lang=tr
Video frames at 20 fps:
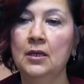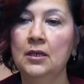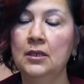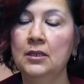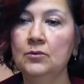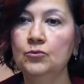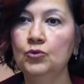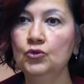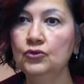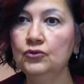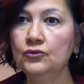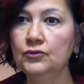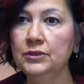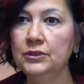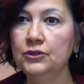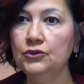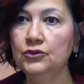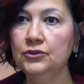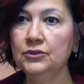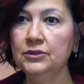E, bunun
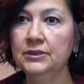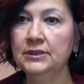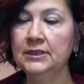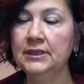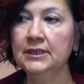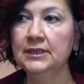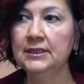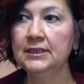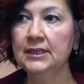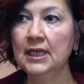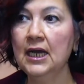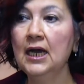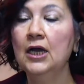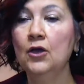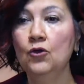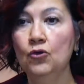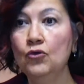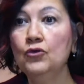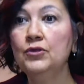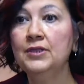dışında
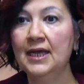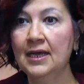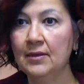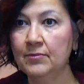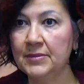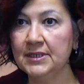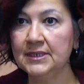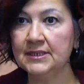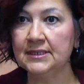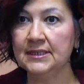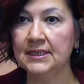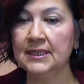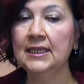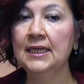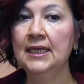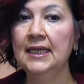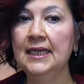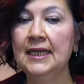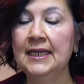daha önemlisi